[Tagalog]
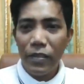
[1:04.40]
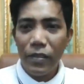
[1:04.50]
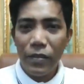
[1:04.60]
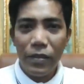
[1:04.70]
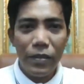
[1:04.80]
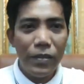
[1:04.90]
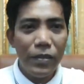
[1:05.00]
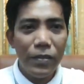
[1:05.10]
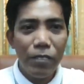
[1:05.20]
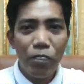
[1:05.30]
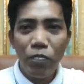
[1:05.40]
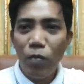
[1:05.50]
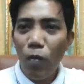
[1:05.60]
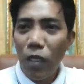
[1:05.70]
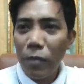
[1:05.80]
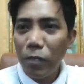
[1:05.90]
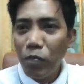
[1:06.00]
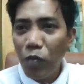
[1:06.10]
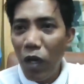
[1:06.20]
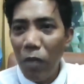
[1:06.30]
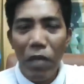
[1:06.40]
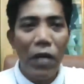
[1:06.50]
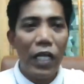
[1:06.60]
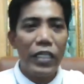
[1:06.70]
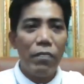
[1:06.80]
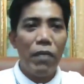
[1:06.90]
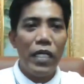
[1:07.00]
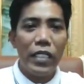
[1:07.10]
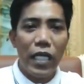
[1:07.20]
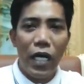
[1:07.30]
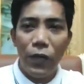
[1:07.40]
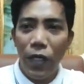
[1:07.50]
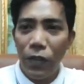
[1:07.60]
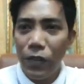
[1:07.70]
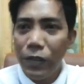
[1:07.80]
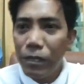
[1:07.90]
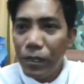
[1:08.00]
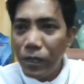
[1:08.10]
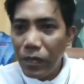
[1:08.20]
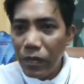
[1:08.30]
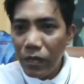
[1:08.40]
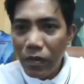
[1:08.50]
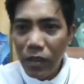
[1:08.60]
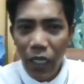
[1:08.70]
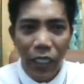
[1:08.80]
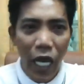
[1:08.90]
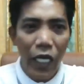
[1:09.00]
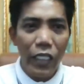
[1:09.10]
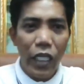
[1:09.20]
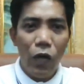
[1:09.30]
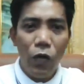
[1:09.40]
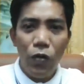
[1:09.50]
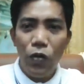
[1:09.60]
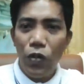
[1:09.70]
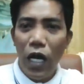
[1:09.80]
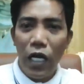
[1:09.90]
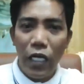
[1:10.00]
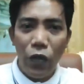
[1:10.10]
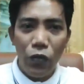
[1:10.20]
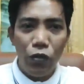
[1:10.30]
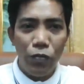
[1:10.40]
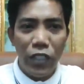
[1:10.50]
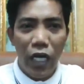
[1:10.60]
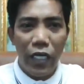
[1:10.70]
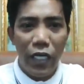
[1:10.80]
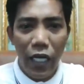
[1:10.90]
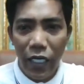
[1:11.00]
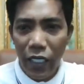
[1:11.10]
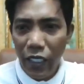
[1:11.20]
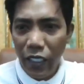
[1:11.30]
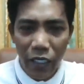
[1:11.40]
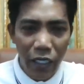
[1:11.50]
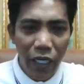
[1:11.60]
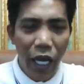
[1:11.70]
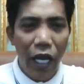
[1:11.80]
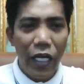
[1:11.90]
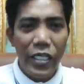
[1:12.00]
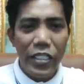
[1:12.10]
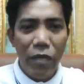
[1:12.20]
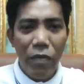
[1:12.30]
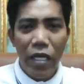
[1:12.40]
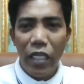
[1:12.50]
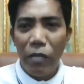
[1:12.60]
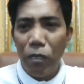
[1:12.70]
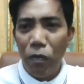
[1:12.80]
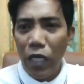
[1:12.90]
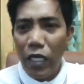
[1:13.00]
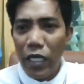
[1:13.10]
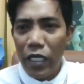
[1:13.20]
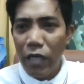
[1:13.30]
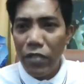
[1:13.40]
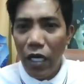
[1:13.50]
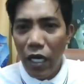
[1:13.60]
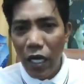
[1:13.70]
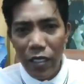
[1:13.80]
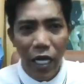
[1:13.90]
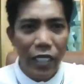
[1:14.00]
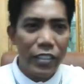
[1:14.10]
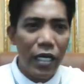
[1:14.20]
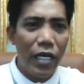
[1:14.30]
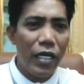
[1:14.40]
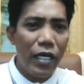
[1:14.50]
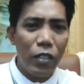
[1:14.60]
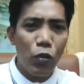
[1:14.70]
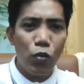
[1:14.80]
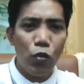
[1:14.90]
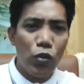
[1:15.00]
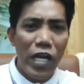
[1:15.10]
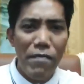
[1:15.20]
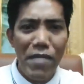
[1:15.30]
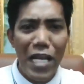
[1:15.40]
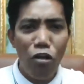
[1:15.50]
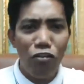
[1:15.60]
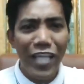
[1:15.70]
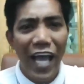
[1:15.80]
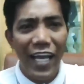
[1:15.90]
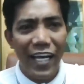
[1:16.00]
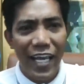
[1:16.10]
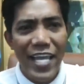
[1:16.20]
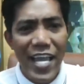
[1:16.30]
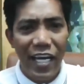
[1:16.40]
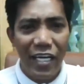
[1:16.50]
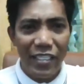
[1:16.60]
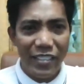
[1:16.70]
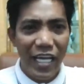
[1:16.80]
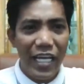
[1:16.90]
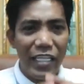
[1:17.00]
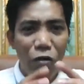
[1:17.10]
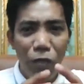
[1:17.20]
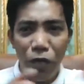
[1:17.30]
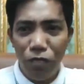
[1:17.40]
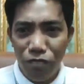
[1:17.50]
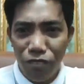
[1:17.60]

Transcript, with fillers: Uh, may magandang balita ho ako. Ang nakita ko ho yung aking YouTube channel ay ang estimated po na income niya ay nasa 2 to 3 million dollar a year. Nakita ko po.